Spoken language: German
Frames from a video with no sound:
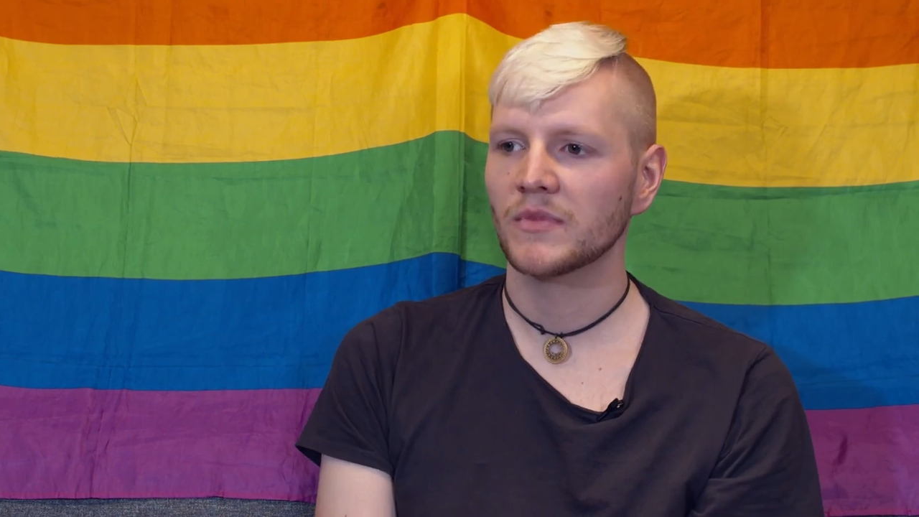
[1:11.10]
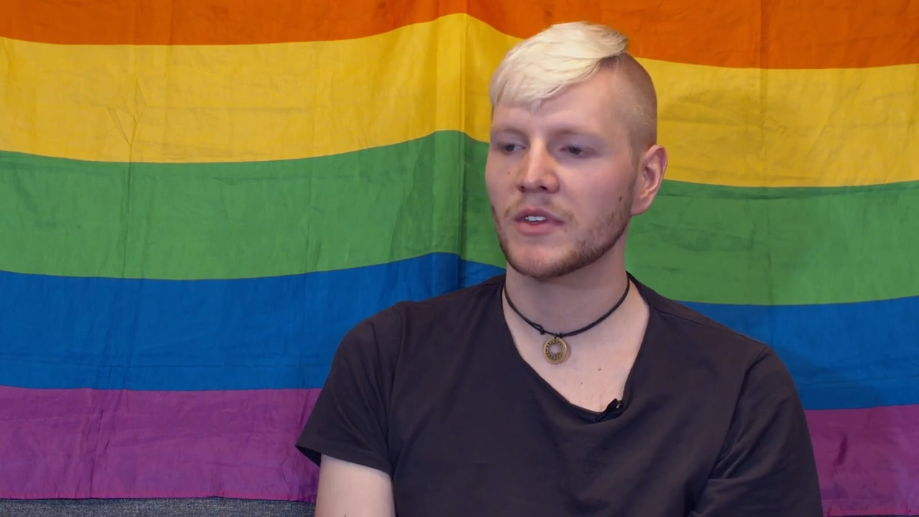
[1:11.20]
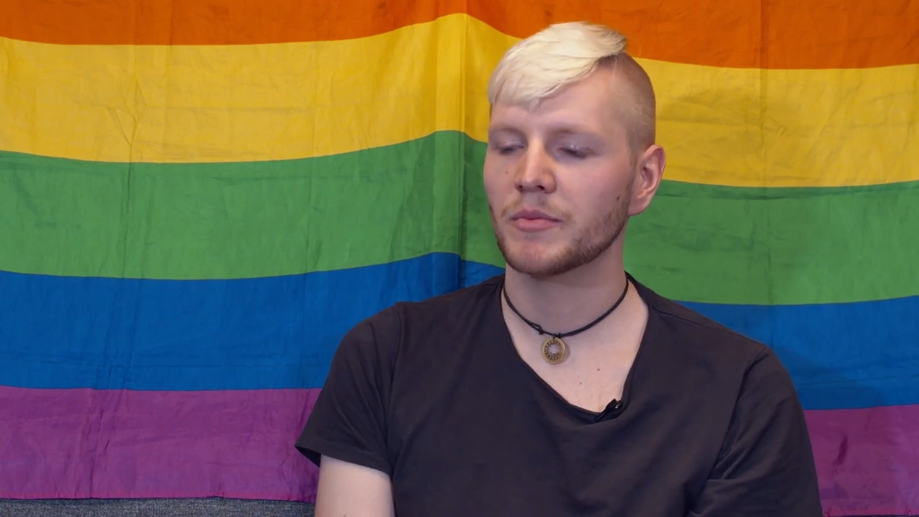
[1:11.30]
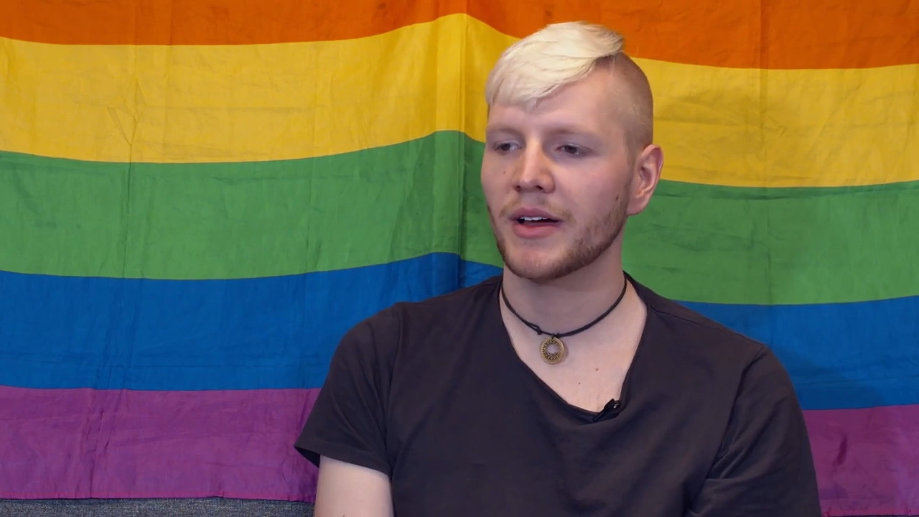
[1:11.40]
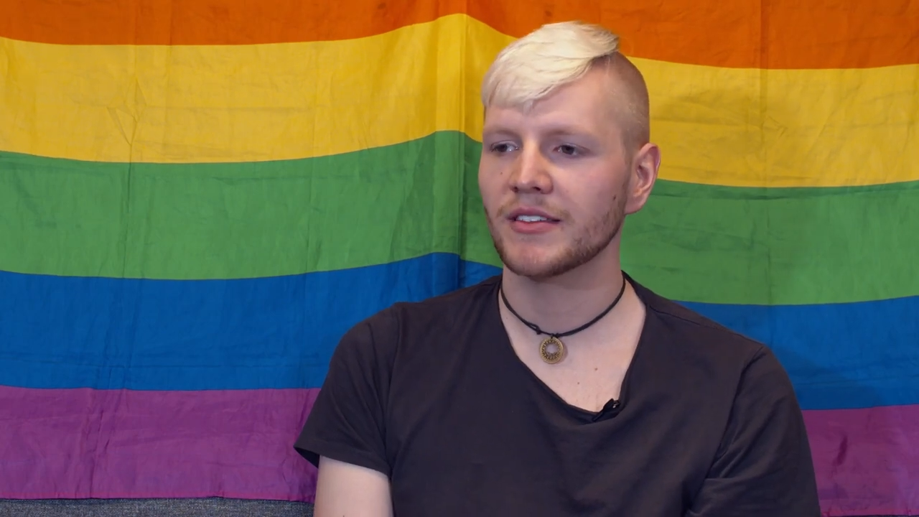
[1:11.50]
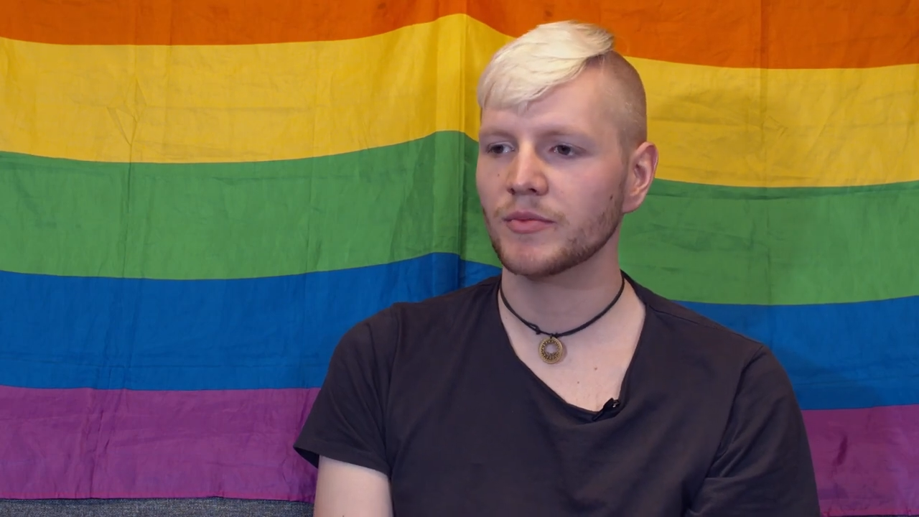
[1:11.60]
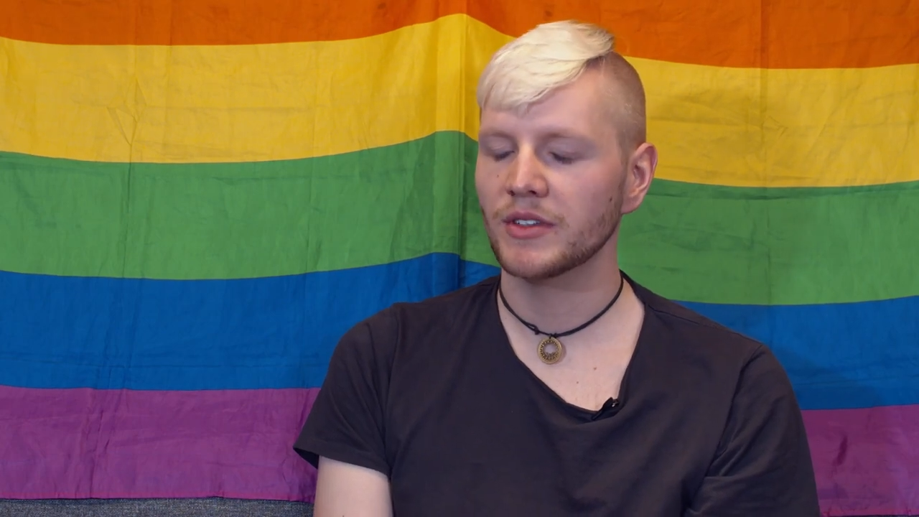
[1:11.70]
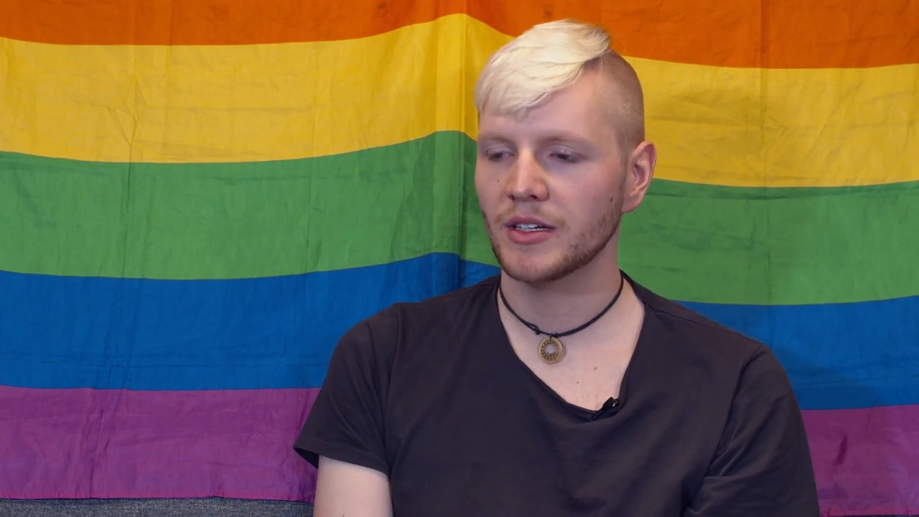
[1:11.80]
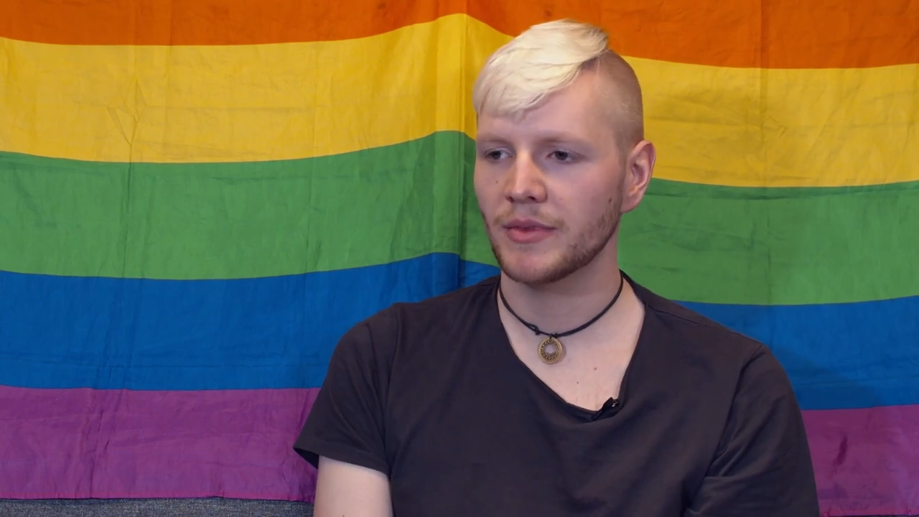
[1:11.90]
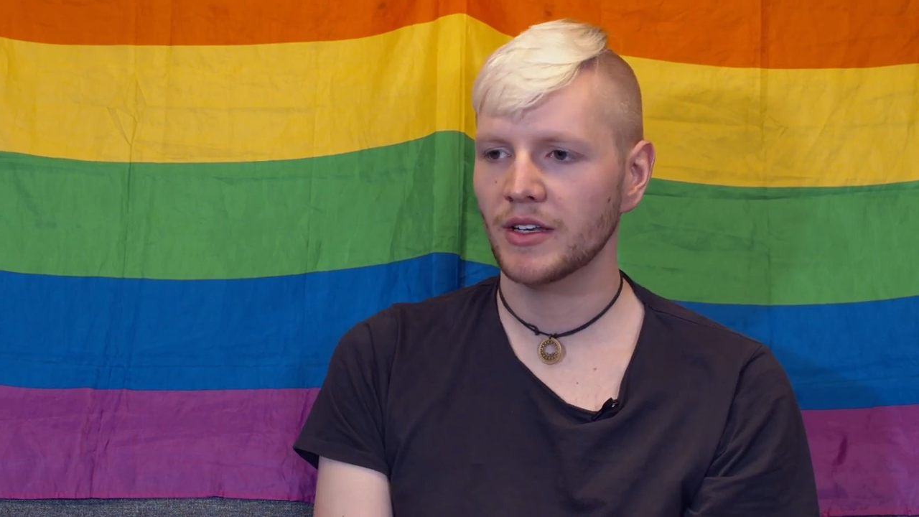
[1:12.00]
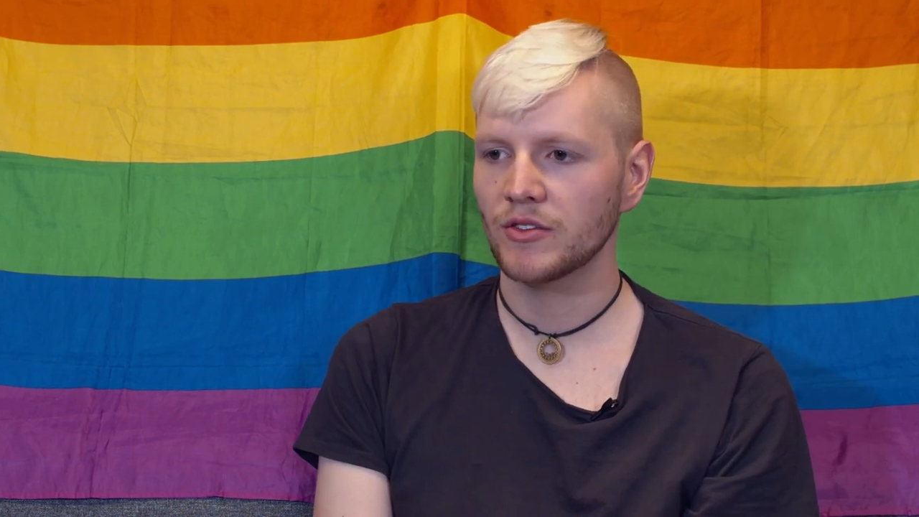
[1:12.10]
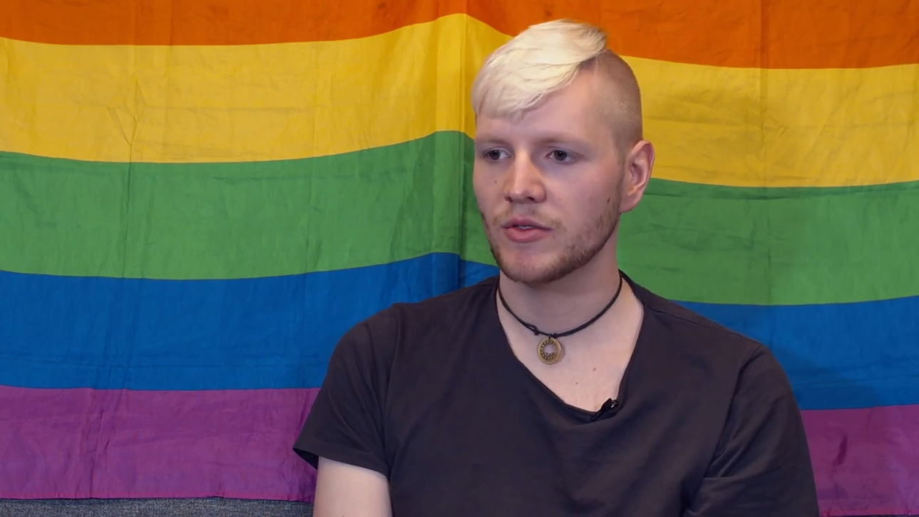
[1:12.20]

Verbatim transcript: dann passt mir der Mensch